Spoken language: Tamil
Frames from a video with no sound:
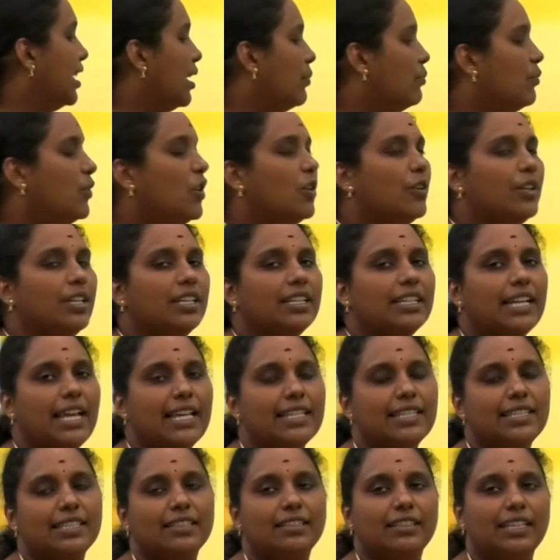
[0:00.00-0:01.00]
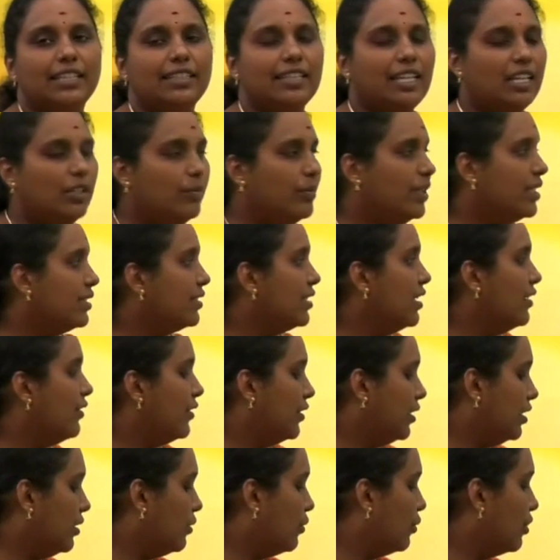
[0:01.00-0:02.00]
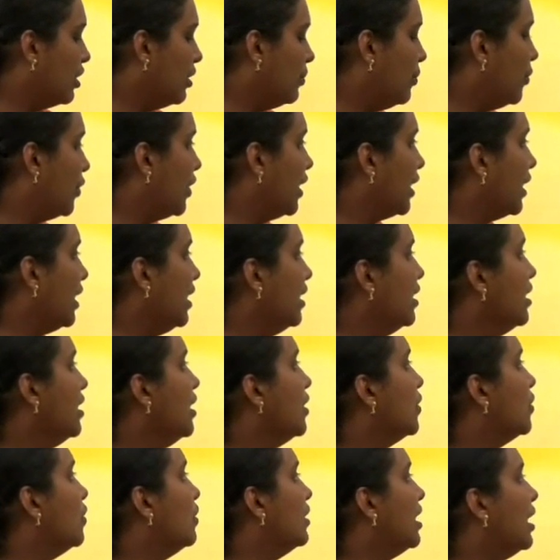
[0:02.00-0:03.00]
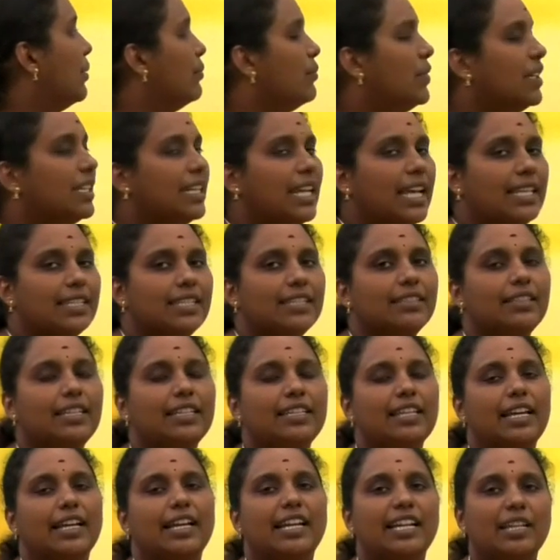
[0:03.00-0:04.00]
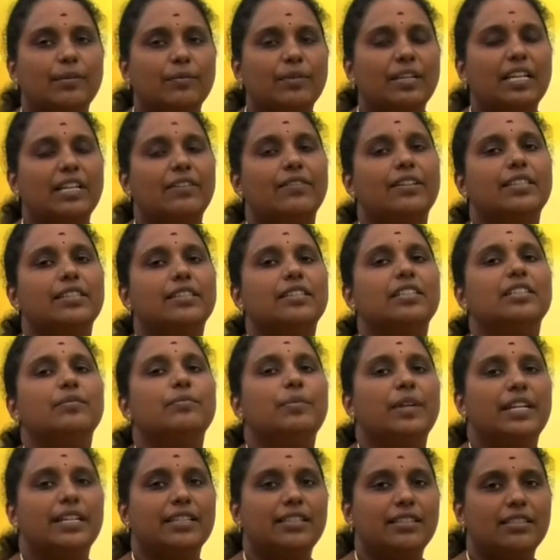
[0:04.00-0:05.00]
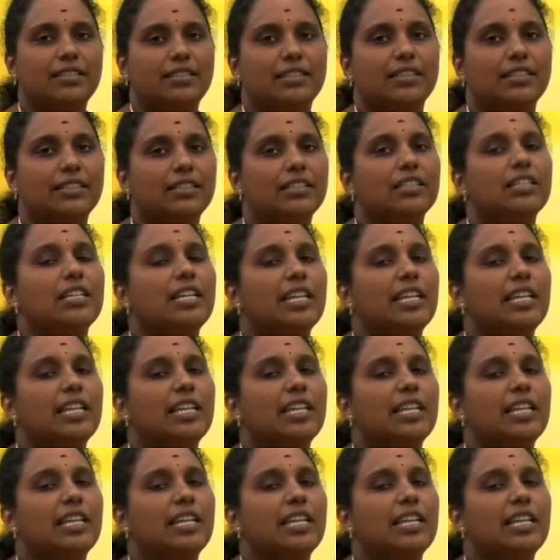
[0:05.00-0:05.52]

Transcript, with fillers: நம்மளோட கிளாசிக் நீட் அலுமினிஸ் தான் வந்து கொடுக்க போகிறாங்க ஸோ நம்ம கிளாசிக் நீட் அகாடமியில் வந்துட்டு படிச்சுட்டு